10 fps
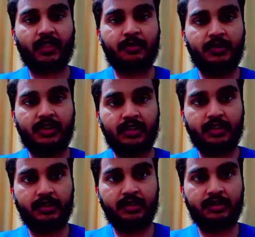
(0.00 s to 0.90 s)
अभी तक के
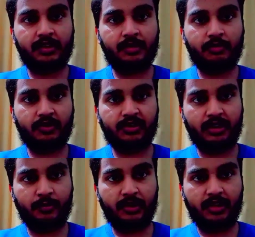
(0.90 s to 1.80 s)
लिए इतना ही बहुत
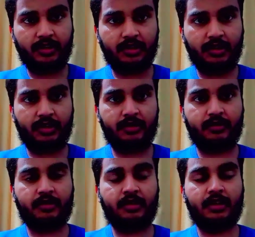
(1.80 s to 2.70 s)
जल्द मिलेंगे नई
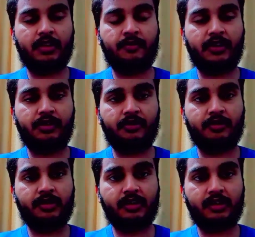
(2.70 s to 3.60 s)
क्रिकेट वीडियो
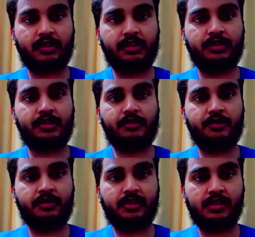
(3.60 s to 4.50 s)
या किसी
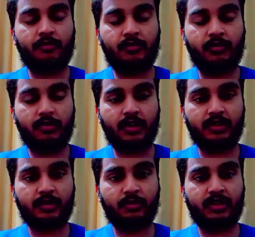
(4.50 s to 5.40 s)
और चीज़ के बात
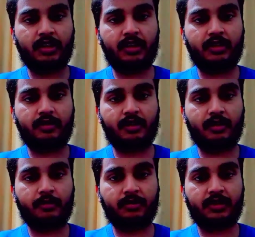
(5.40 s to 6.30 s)
के मतलब
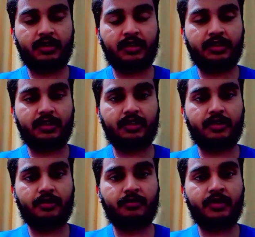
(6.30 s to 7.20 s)
आपके साथ शेयर
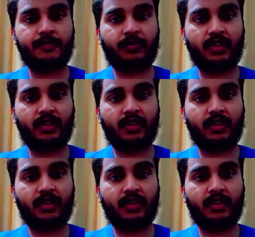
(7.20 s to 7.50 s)
करूँगा